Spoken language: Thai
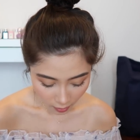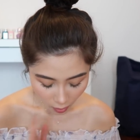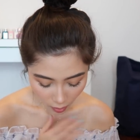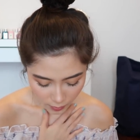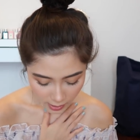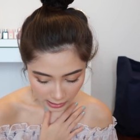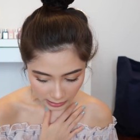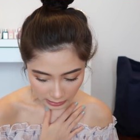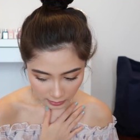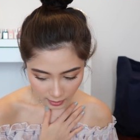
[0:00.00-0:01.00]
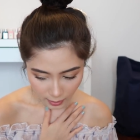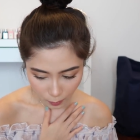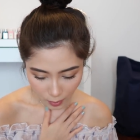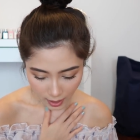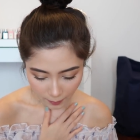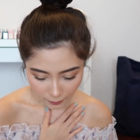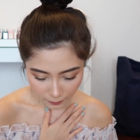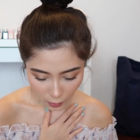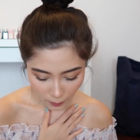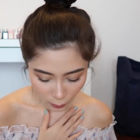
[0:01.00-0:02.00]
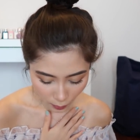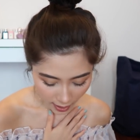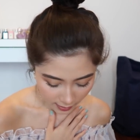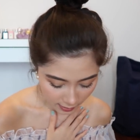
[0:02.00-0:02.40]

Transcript: ก็ความจริงคิดว่าก็มีอยู่แค่